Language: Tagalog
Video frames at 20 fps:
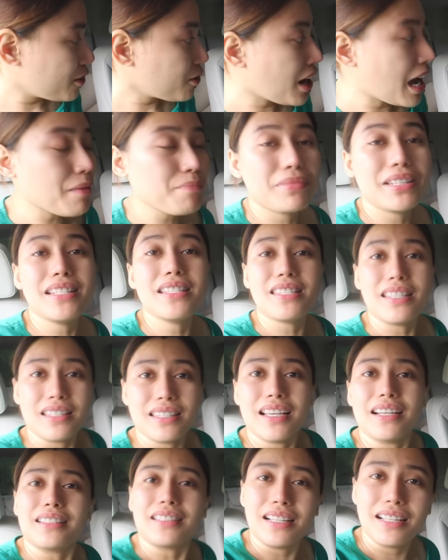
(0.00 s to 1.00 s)
Yung captain
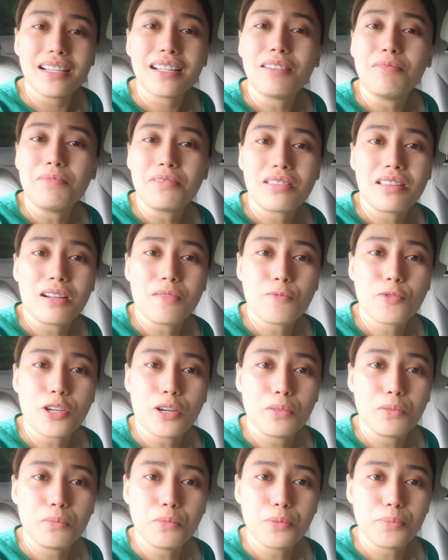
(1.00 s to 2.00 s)
seat niya talaga masarap
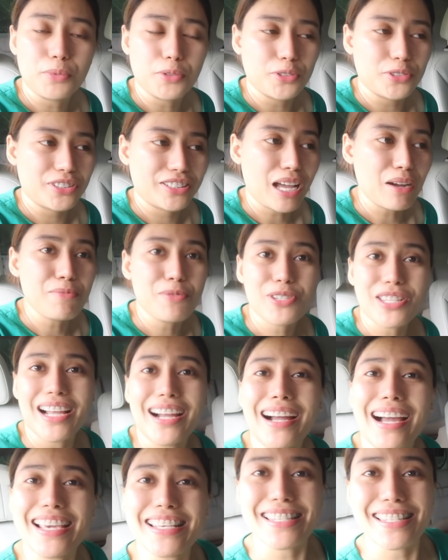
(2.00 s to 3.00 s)
siyang umupo. Tapos
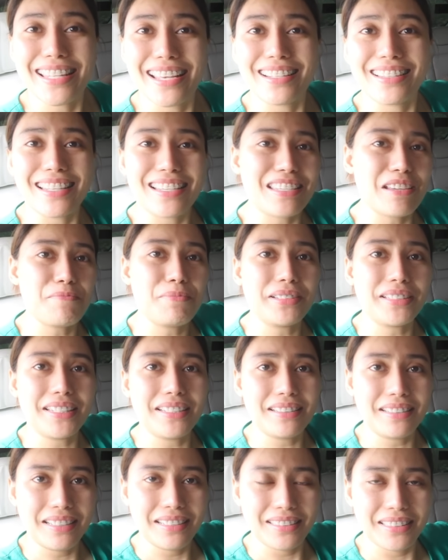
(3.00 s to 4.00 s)
ang aesthetic niya
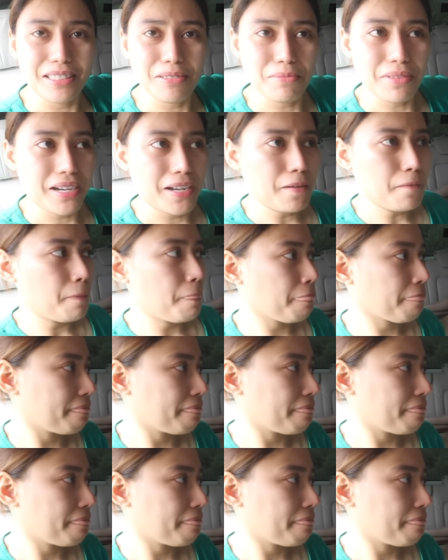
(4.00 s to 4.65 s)
patignan, 'di ba?